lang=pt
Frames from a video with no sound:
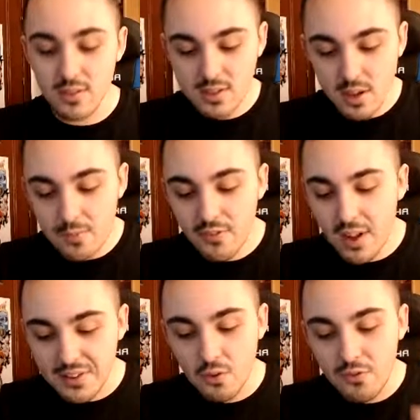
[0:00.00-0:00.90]
Só me
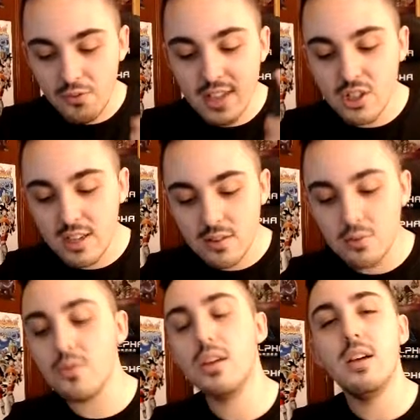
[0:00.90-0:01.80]
falta o
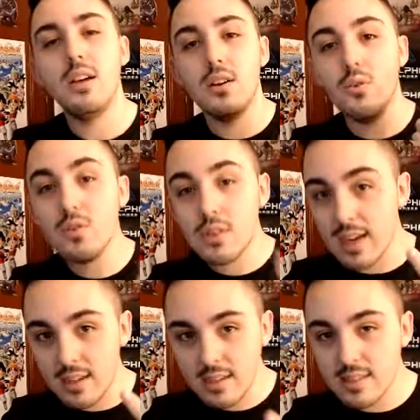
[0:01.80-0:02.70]
Vegito, o
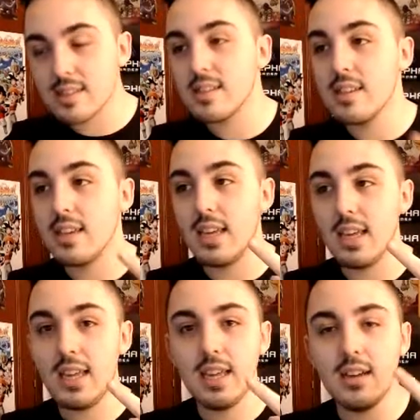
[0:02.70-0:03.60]
Trunks
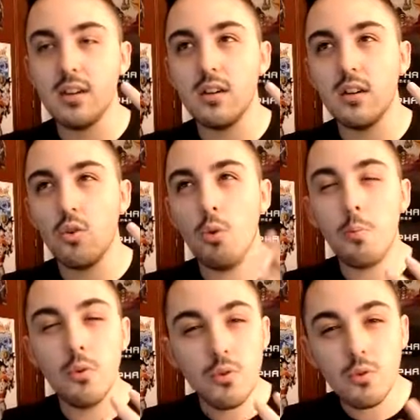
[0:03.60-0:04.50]
e uh, o
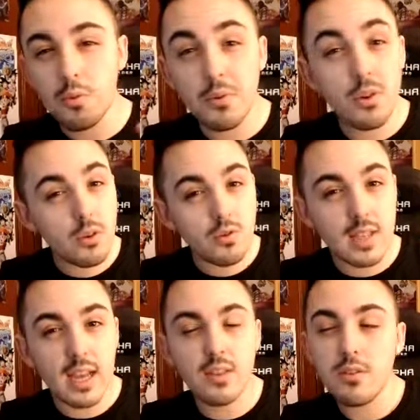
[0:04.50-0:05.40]
bu o bu o
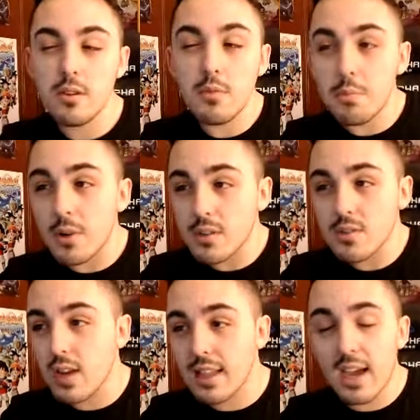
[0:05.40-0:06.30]
tenho, não me importa se o
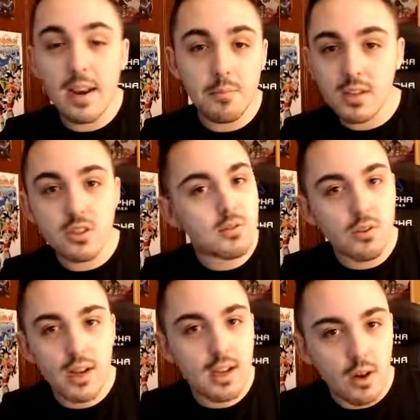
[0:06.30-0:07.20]
ganhar, mas
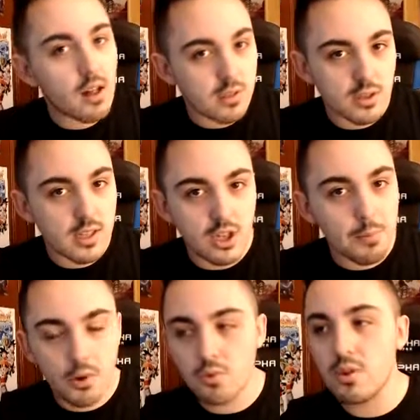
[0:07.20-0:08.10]
não é algo que esteja à
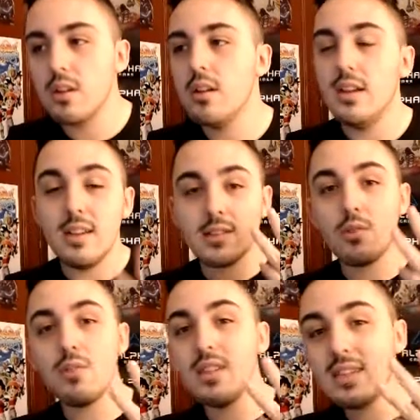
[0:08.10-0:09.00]
procura. São
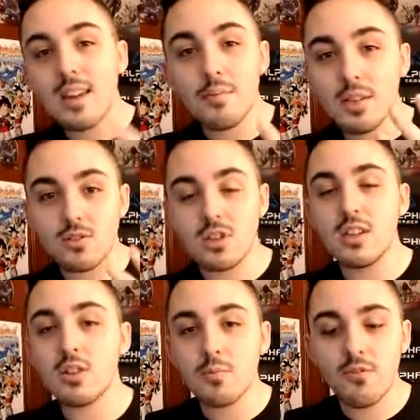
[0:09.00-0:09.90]
literalmente os
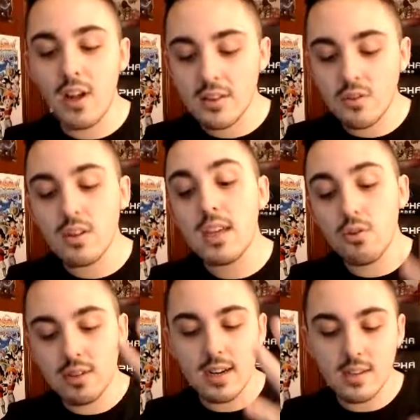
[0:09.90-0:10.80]
três que me faltam e o
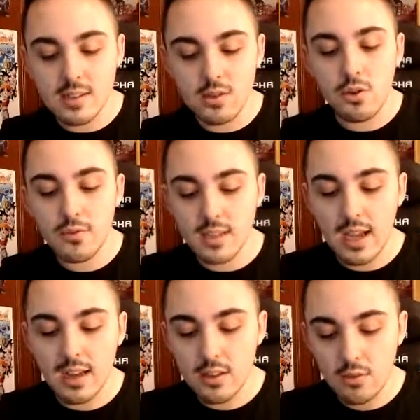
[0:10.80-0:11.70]
Trunks novo que está
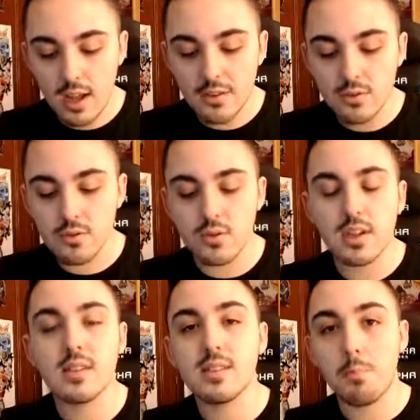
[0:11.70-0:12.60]
aqui do lado, o
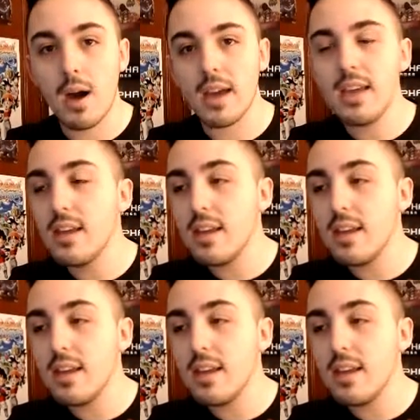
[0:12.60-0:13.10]
Trunks Mai.